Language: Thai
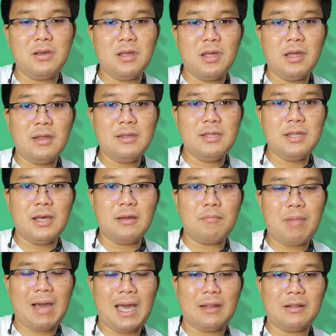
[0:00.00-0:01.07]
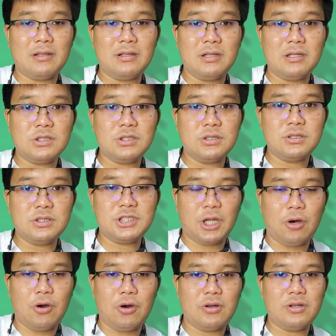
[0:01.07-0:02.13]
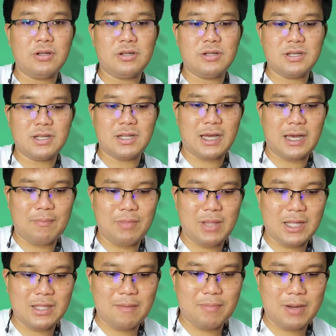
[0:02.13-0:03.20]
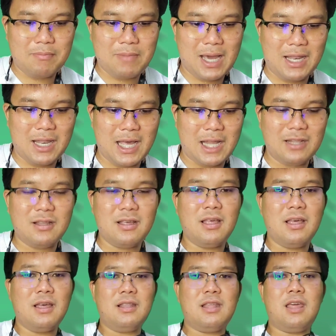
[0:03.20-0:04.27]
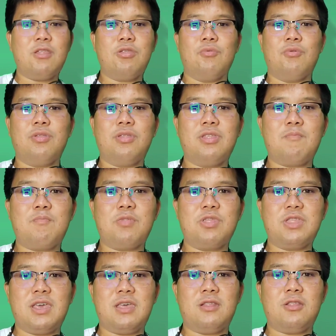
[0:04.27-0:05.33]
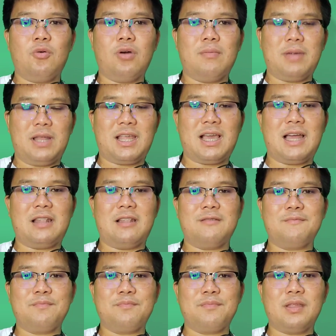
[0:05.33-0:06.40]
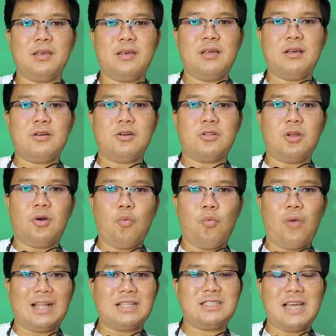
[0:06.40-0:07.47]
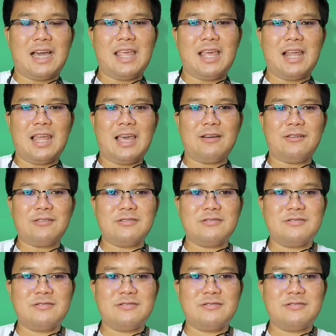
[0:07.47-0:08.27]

อ หนึ่งพันสอง นะครับน่าจะประมาณนั้นที่ ศูนย์จุดสิบสี่ ตัวเหมือนกันก็ต้องวัดใจกันแล้ว